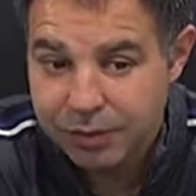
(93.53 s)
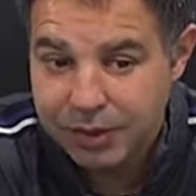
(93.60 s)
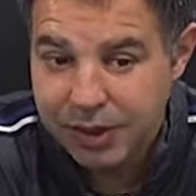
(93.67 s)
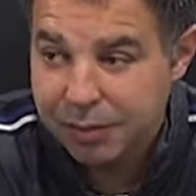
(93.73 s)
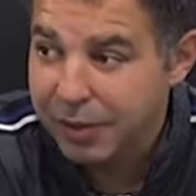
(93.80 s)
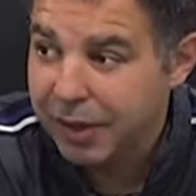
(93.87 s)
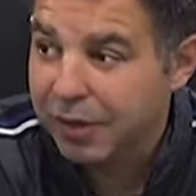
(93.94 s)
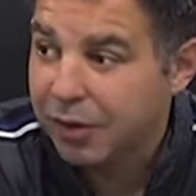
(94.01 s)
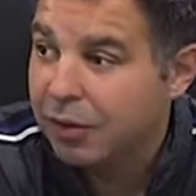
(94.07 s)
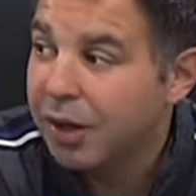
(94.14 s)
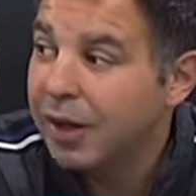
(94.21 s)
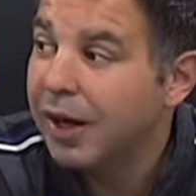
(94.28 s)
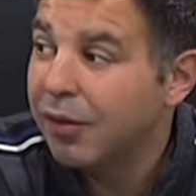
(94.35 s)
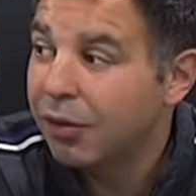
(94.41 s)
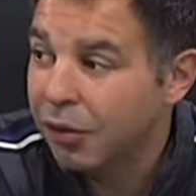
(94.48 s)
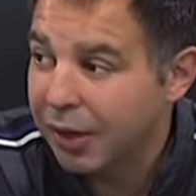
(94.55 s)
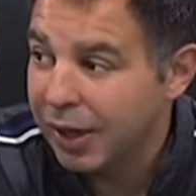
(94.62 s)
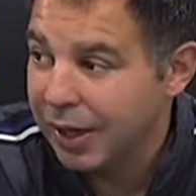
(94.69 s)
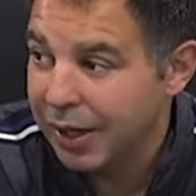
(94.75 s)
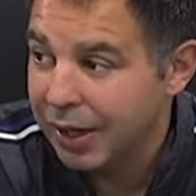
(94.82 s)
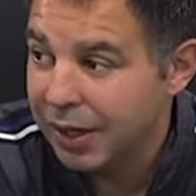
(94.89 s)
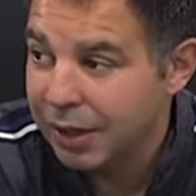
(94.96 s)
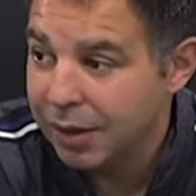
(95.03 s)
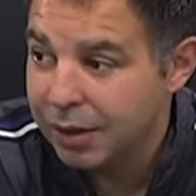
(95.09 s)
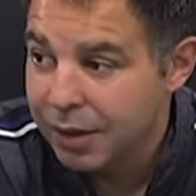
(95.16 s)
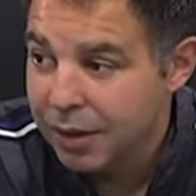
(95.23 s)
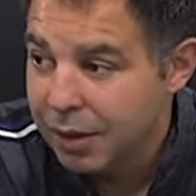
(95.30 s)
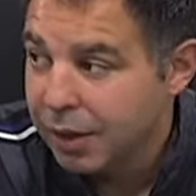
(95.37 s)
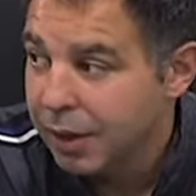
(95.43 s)
Es que pierde con el Andorra aquí
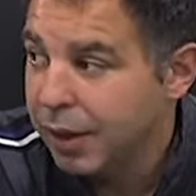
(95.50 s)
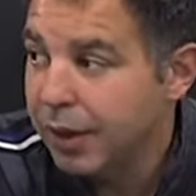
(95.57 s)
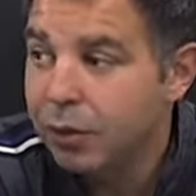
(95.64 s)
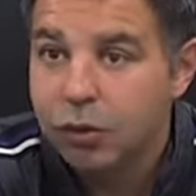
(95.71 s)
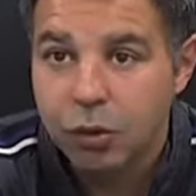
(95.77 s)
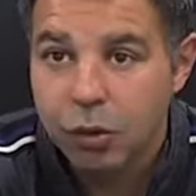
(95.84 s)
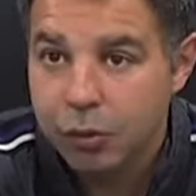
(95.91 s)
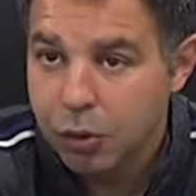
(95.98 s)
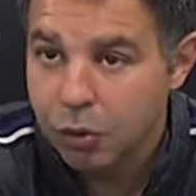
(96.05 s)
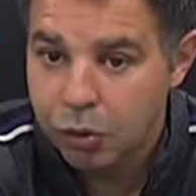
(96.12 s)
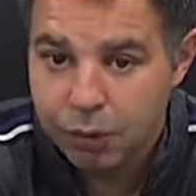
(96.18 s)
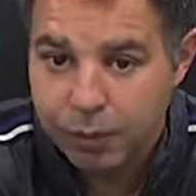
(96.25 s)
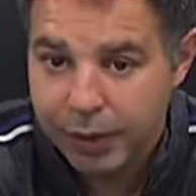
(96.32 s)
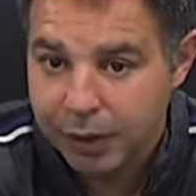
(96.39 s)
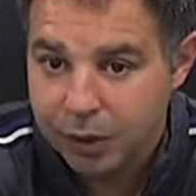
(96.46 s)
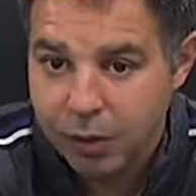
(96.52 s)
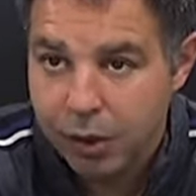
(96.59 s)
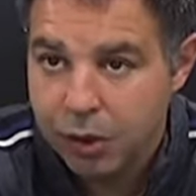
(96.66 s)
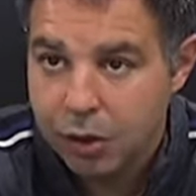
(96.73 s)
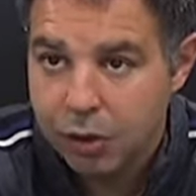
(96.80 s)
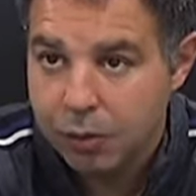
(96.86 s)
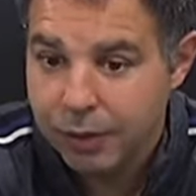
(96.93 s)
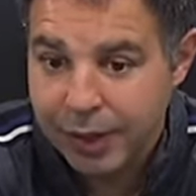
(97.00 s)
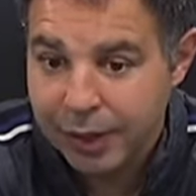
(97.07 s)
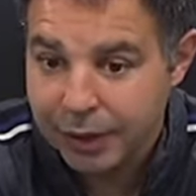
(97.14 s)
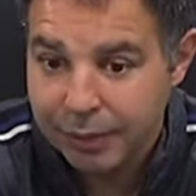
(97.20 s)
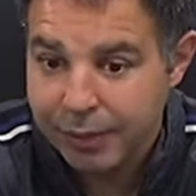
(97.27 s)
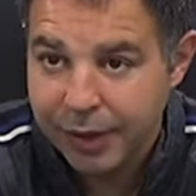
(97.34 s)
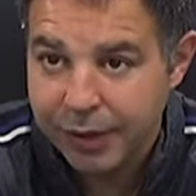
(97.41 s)
en el último minuto un partido que no
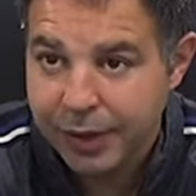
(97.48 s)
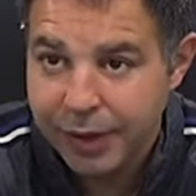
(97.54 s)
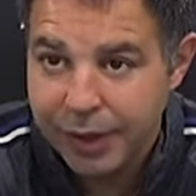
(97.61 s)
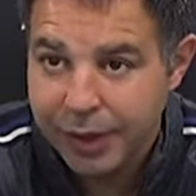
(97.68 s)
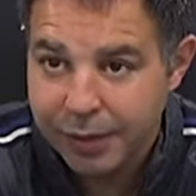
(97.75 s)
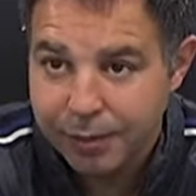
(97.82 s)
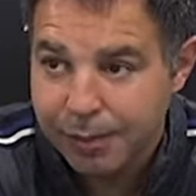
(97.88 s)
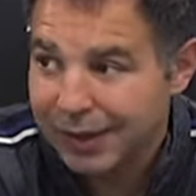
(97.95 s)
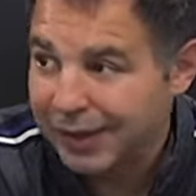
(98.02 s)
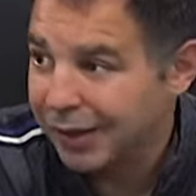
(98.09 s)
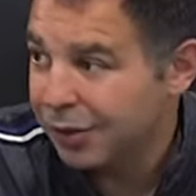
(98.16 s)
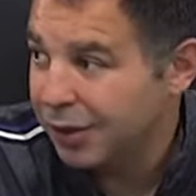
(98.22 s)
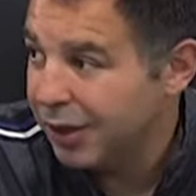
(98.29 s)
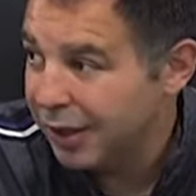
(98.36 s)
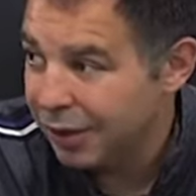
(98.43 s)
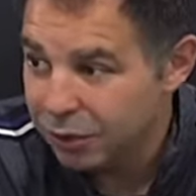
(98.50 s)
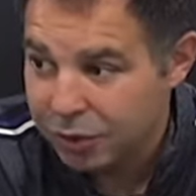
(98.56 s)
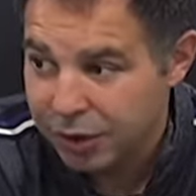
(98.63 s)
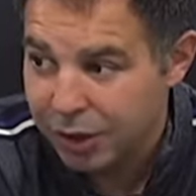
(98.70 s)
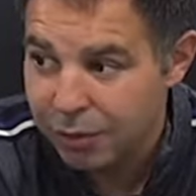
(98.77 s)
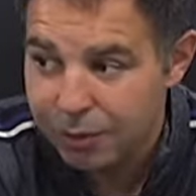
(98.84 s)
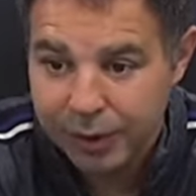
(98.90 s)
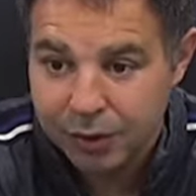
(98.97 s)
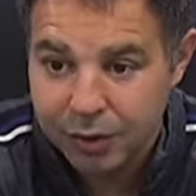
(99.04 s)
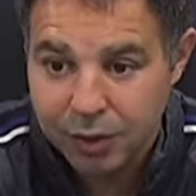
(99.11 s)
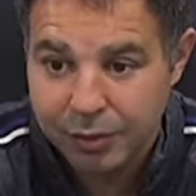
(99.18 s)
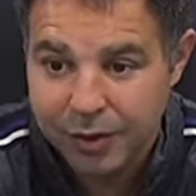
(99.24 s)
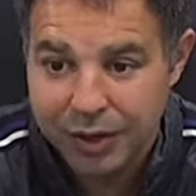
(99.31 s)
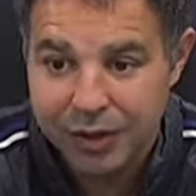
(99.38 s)
merece perder, empata con el Yagostela un
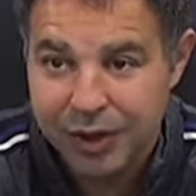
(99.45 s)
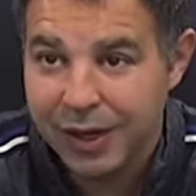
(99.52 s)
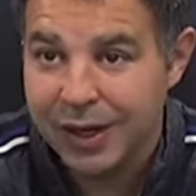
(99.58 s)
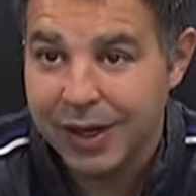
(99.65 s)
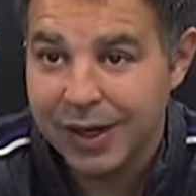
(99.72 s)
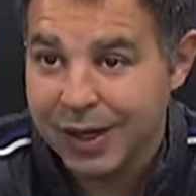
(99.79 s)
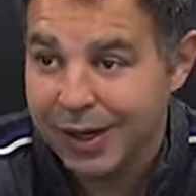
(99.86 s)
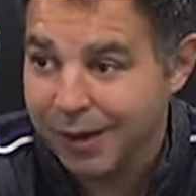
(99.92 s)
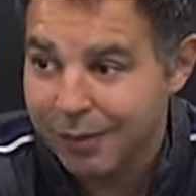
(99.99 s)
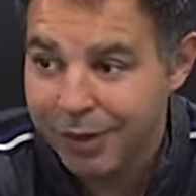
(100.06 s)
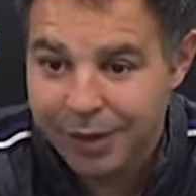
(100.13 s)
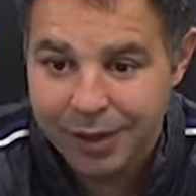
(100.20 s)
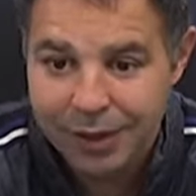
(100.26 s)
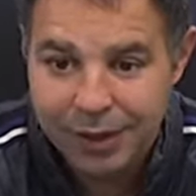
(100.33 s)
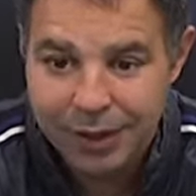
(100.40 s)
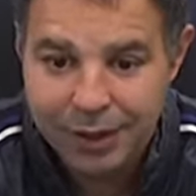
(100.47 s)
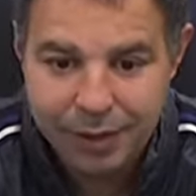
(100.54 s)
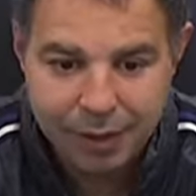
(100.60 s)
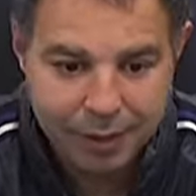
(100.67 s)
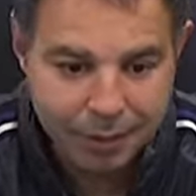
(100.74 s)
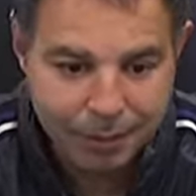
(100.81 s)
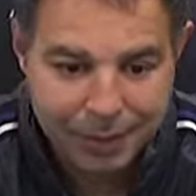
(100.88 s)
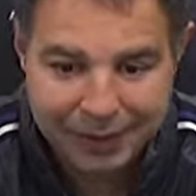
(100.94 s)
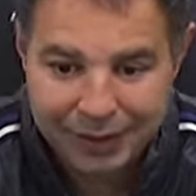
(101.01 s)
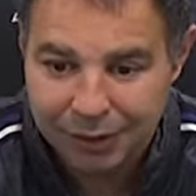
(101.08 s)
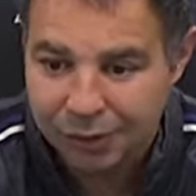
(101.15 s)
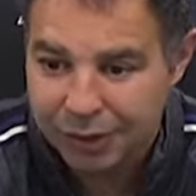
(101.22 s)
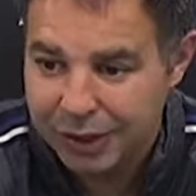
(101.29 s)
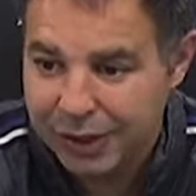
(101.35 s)
partido que merece ganar claramente, empata
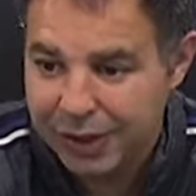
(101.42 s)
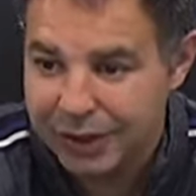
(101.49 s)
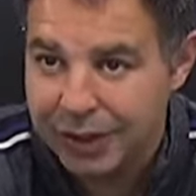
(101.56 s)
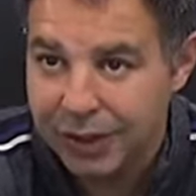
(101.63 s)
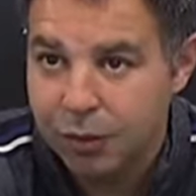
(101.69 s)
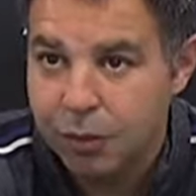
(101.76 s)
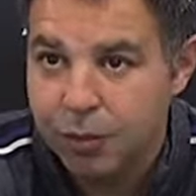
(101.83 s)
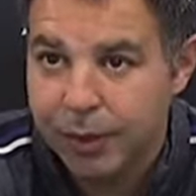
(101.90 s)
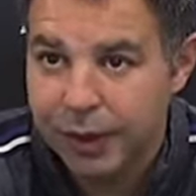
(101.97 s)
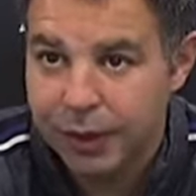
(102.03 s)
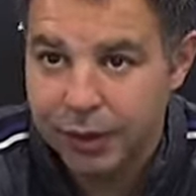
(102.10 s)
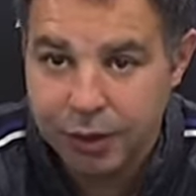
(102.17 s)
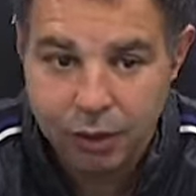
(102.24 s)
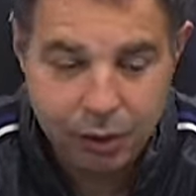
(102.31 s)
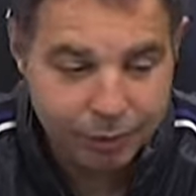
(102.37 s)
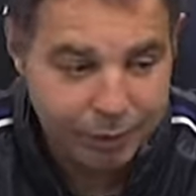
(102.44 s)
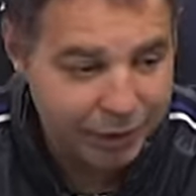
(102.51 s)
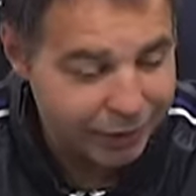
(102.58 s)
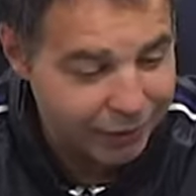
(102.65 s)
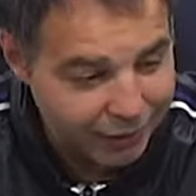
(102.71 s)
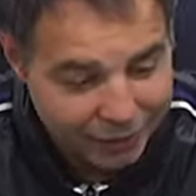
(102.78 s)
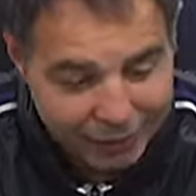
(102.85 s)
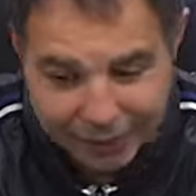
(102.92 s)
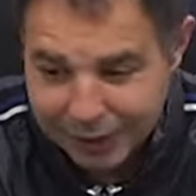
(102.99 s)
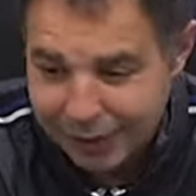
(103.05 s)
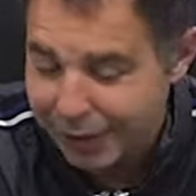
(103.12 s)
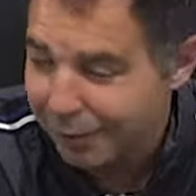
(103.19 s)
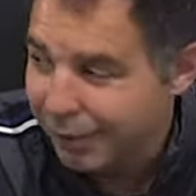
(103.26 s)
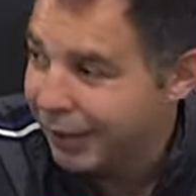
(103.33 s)
con el Nastic un partido que merece ganar
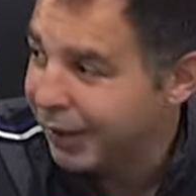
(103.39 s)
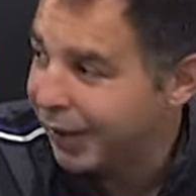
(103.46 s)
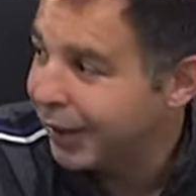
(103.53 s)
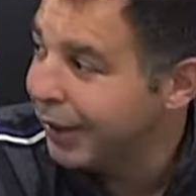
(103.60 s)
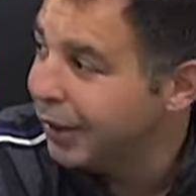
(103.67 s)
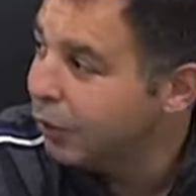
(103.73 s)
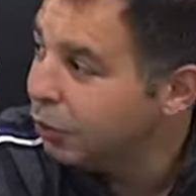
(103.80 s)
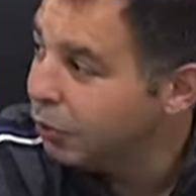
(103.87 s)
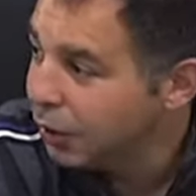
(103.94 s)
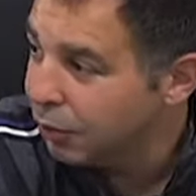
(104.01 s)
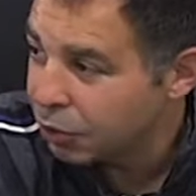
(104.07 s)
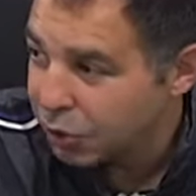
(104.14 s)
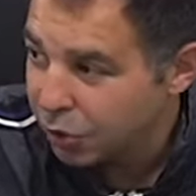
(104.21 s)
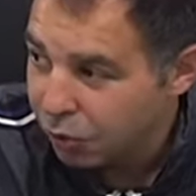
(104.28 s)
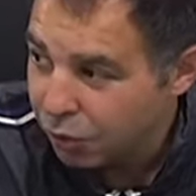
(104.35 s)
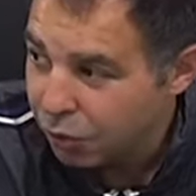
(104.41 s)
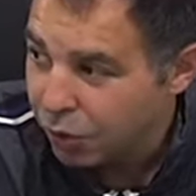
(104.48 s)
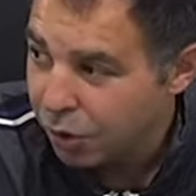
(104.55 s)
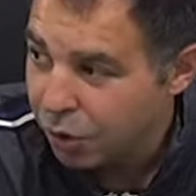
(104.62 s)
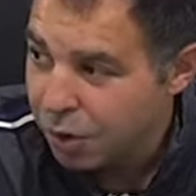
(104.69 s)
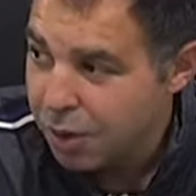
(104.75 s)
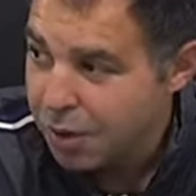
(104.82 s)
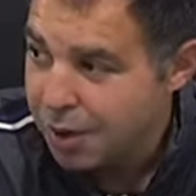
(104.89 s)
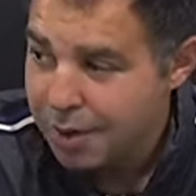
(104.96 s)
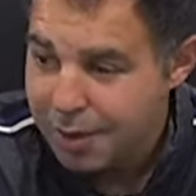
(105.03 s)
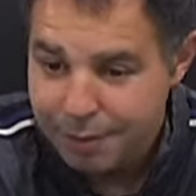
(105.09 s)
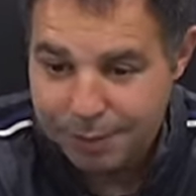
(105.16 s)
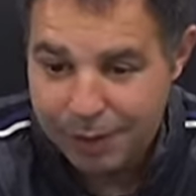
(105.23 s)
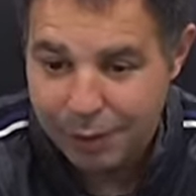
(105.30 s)
claramente, que en el último segundo
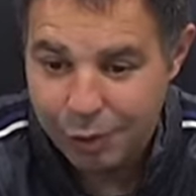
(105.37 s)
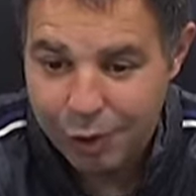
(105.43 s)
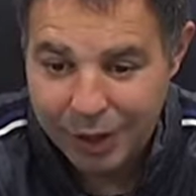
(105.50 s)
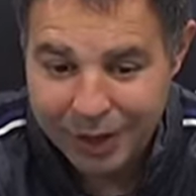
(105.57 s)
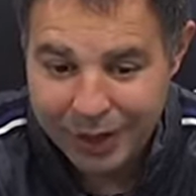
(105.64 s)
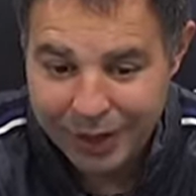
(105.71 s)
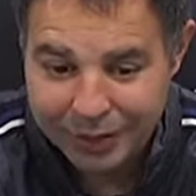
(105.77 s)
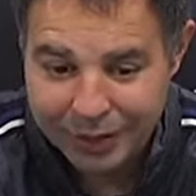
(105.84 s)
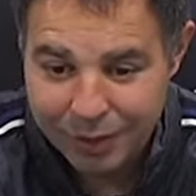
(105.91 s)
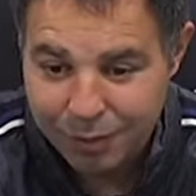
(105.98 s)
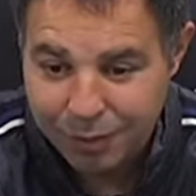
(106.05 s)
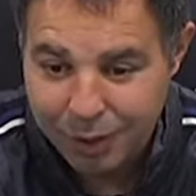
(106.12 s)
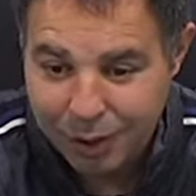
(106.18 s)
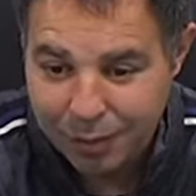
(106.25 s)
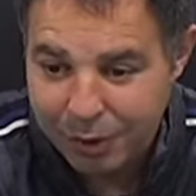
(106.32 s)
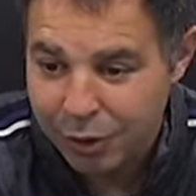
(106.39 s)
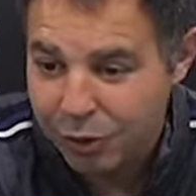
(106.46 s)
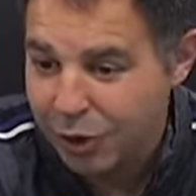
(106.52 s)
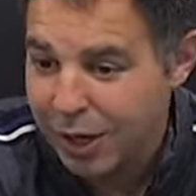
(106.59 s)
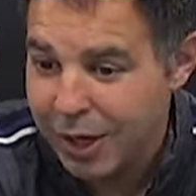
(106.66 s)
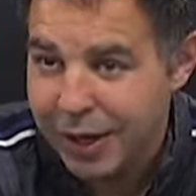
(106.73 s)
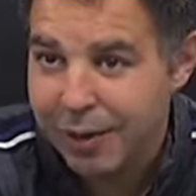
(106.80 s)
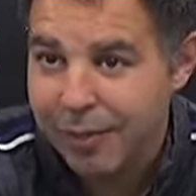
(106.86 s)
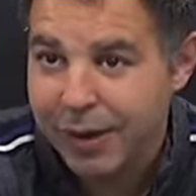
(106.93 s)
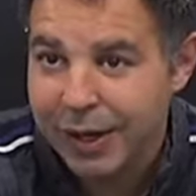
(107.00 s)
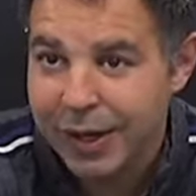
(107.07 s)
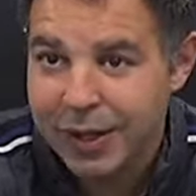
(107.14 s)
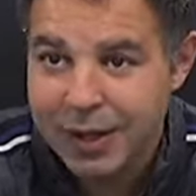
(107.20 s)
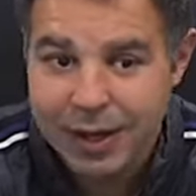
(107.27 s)
Pablo Aguilera tiene un mano a mano en el área
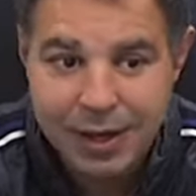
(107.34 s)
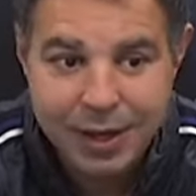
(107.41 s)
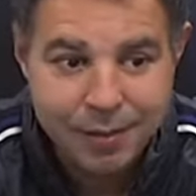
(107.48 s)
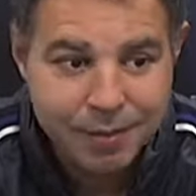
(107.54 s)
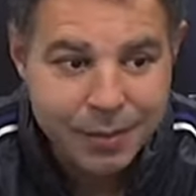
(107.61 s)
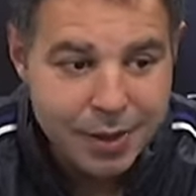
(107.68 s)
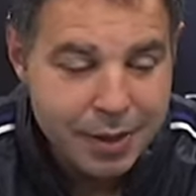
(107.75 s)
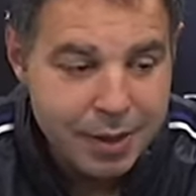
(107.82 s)
pequeña